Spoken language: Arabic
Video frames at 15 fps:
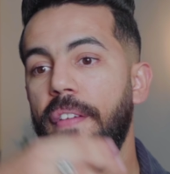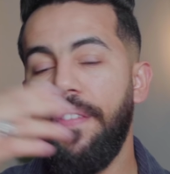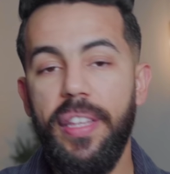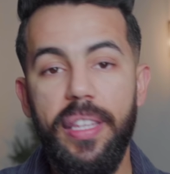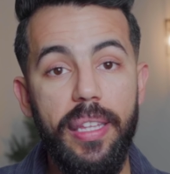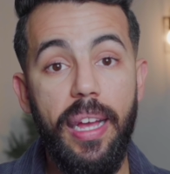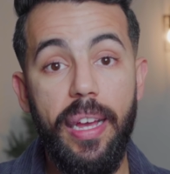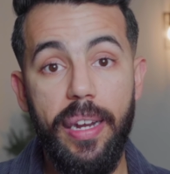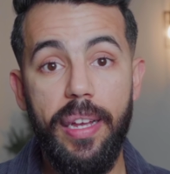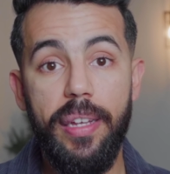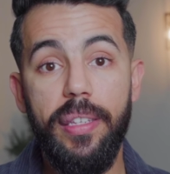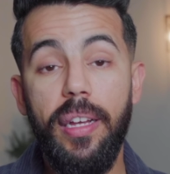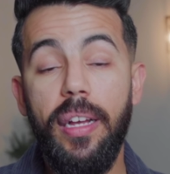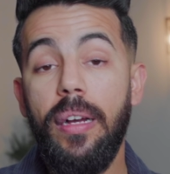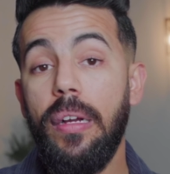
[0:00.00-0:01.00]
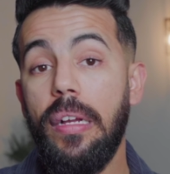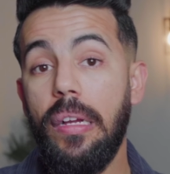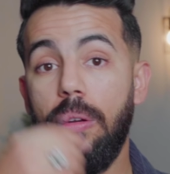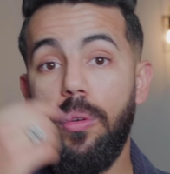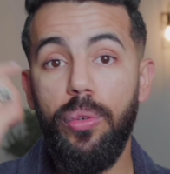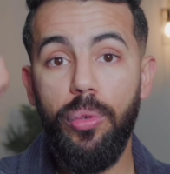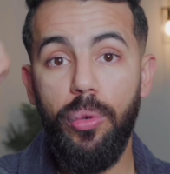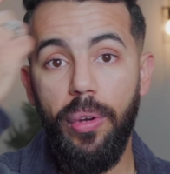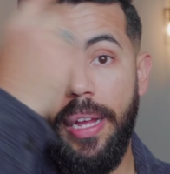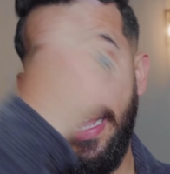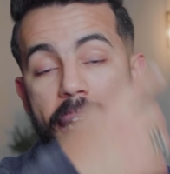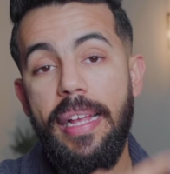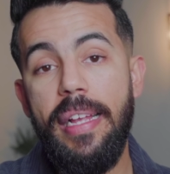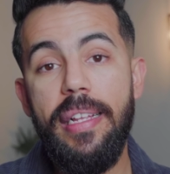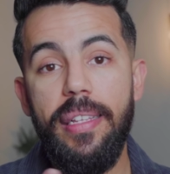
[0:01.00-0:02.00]
في هذا النهار هذا كنكونوا
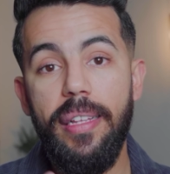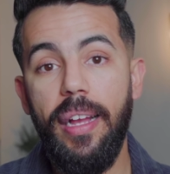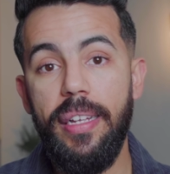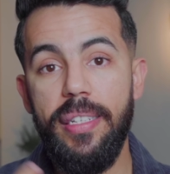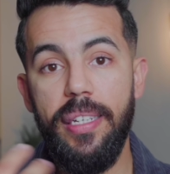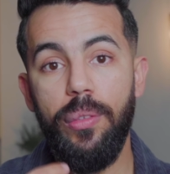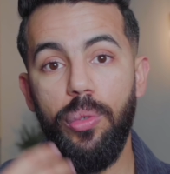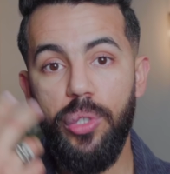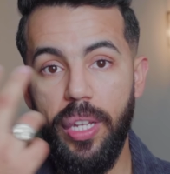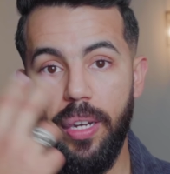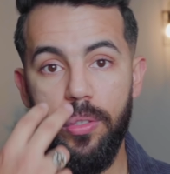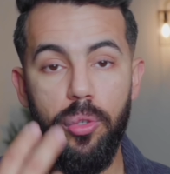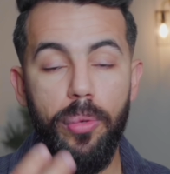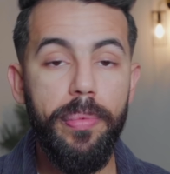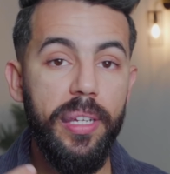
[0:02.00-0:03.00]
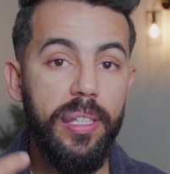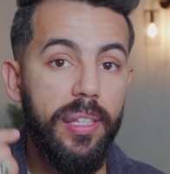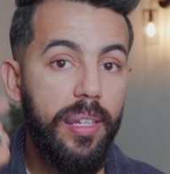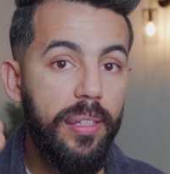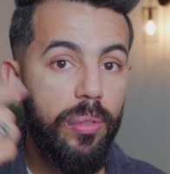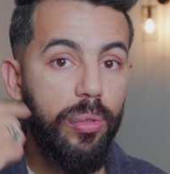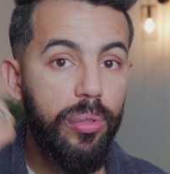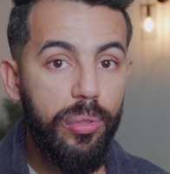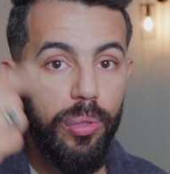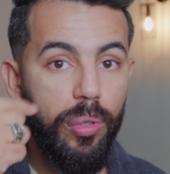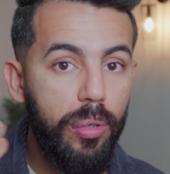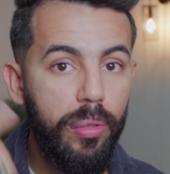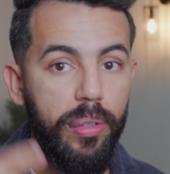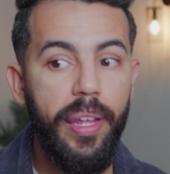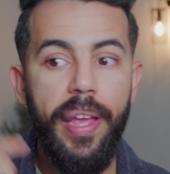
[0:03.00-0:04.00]
حيدنا حتى دوك الترسبات ديال دوك
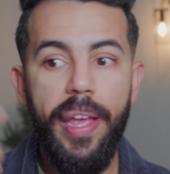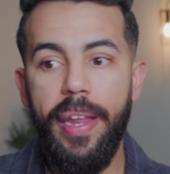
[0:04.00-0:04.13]
الدهون